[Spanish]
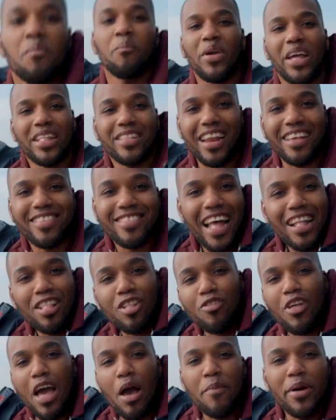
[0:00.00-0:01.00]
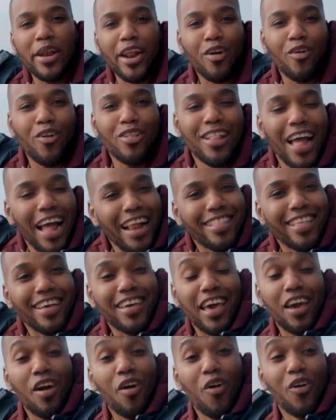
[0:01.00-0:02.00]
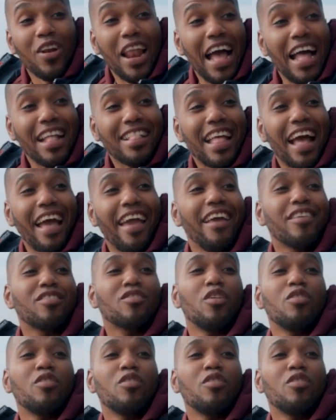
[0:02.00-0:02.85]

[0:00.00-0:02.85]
Mientras tanto, déjame recordarte que Holanda es